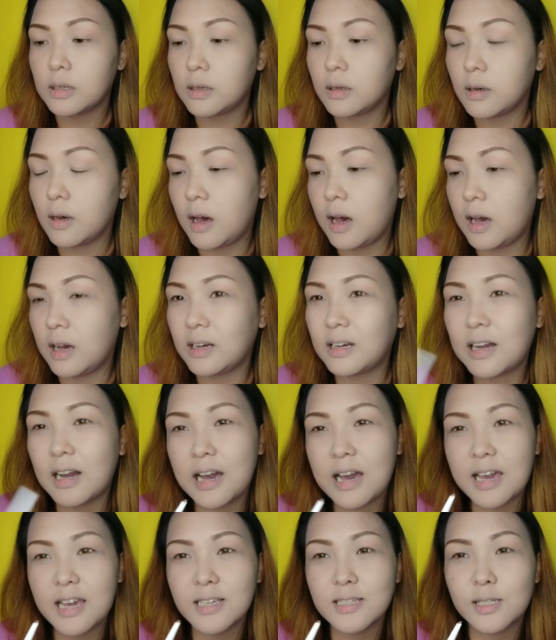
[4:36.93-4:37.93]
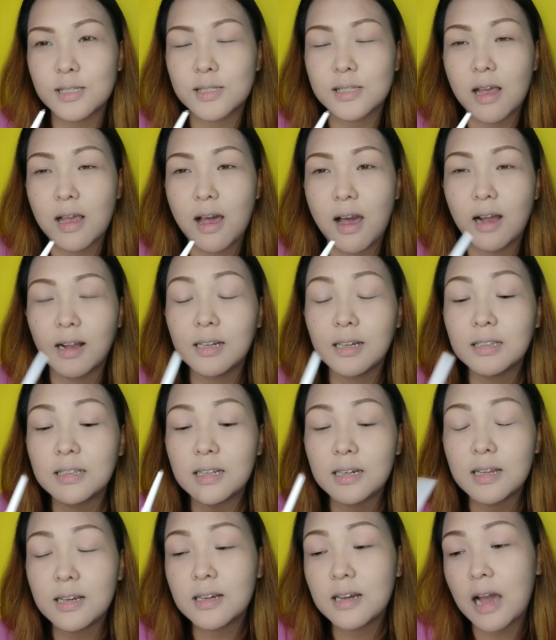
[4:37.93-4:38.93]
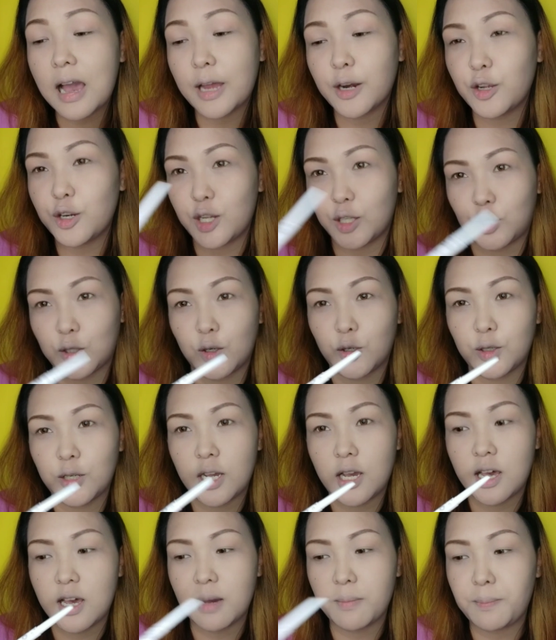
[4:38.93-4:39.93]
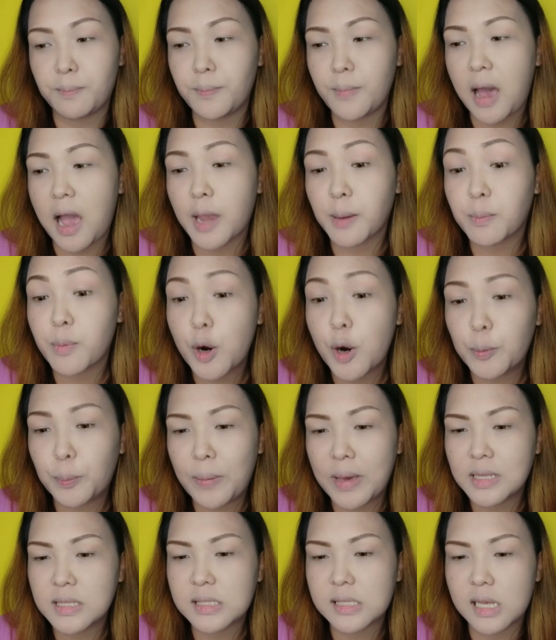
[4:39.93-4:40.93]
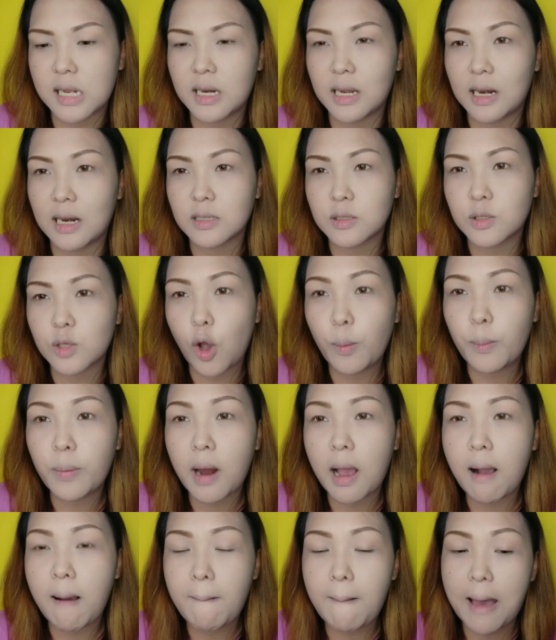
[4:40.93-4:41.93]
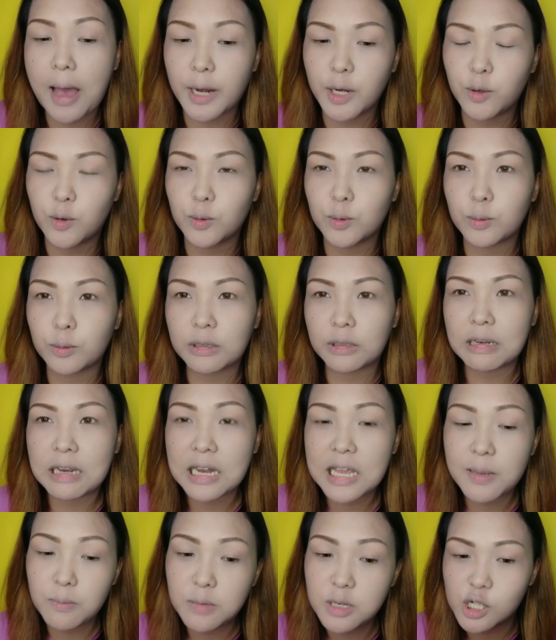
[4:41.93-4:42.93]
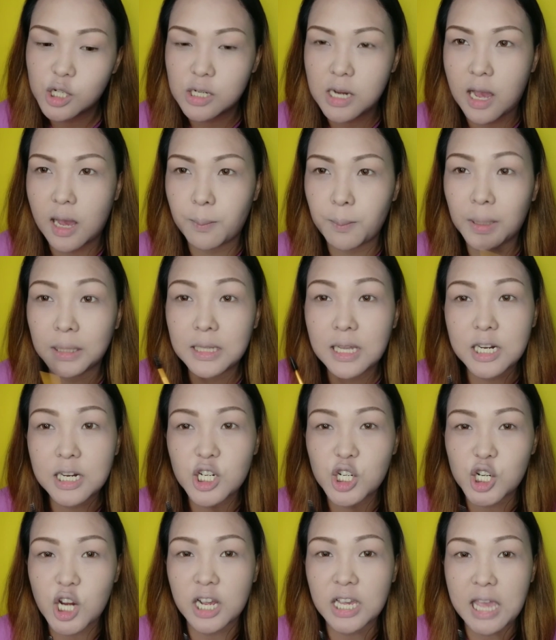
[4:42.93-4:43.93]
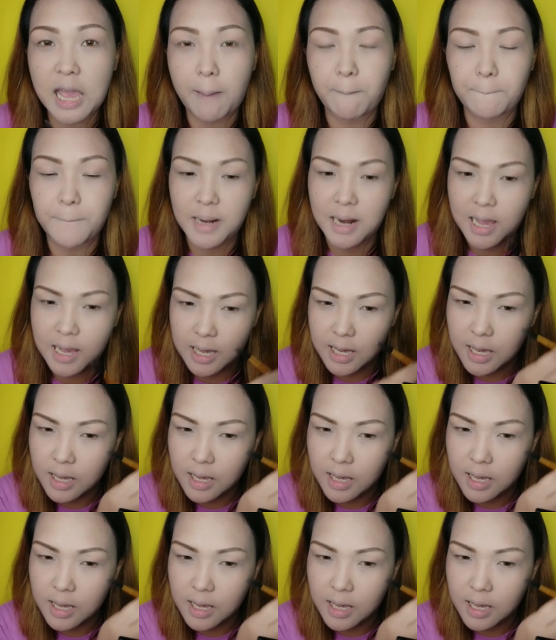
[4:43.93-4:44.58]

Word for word: Uh, guys, ang ganda ng ano na to, ng eyebrow pencil nila. Sobrang ano, creamy siya, madali siyang i-apply.